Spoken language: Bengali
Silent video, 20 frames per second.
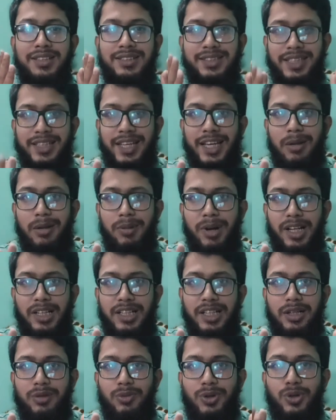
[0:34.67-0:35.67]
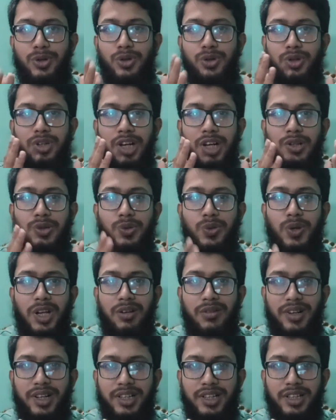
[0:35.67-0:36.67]
সিঙ্গেল ব্যান্ড কিনবো না ডুয়েল
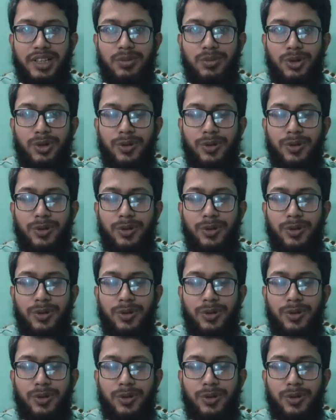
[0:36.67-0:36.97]
ব্যান্ড কিনবো